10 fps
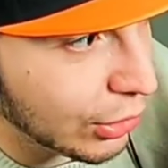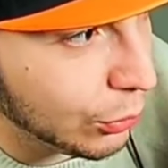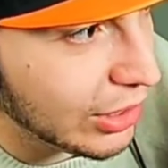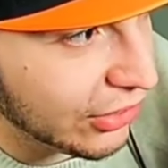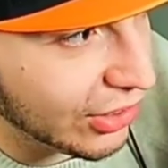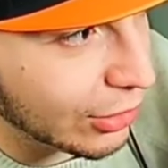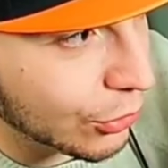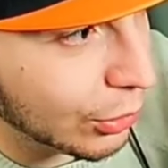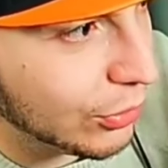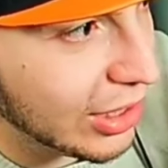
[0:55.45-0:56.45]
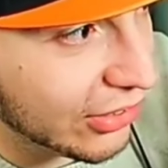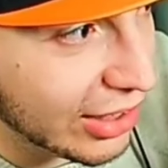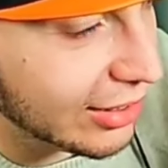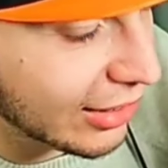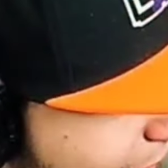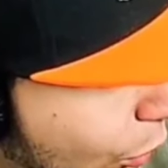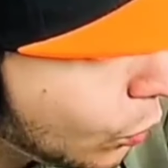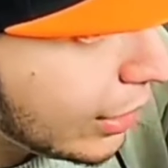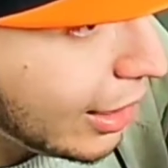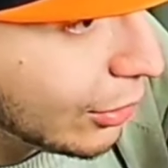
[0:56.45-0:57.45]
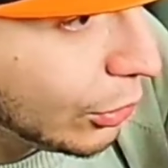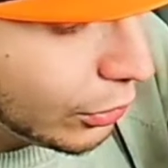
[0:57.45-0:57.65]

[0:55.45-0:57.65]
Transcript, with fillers: je vais retrouver la stat. Je vais retrouver la stat. Trois quarts